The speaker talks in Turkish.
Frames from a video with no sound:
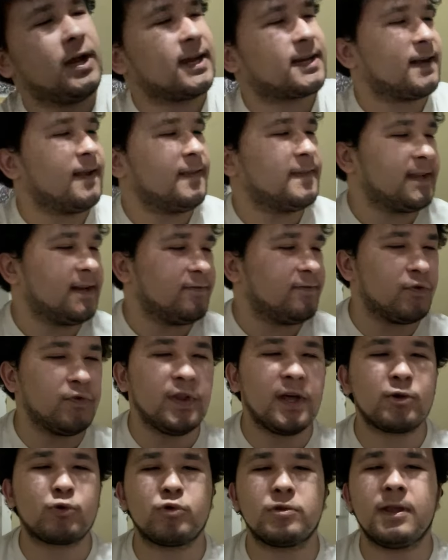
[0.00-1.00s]
ekran
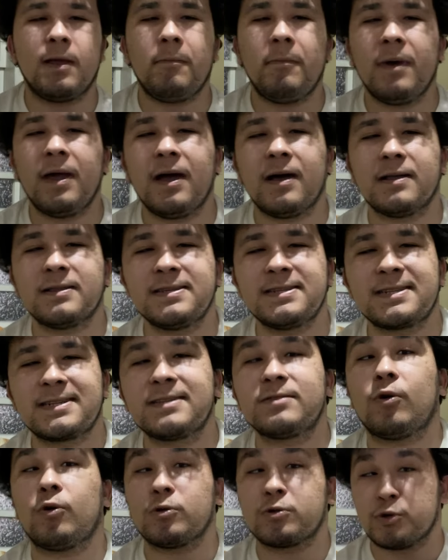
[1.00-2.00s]
telefonlar kullanmaya
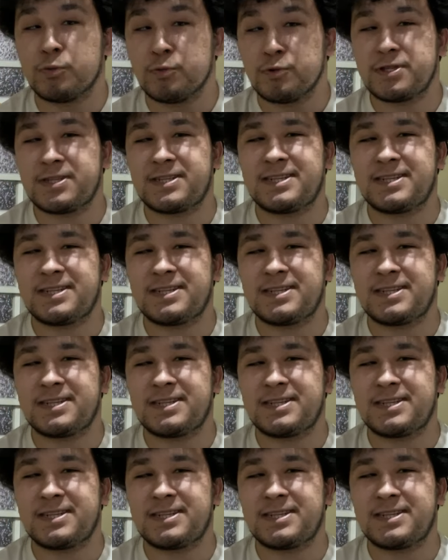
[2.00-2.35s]
alışkın olduğumuz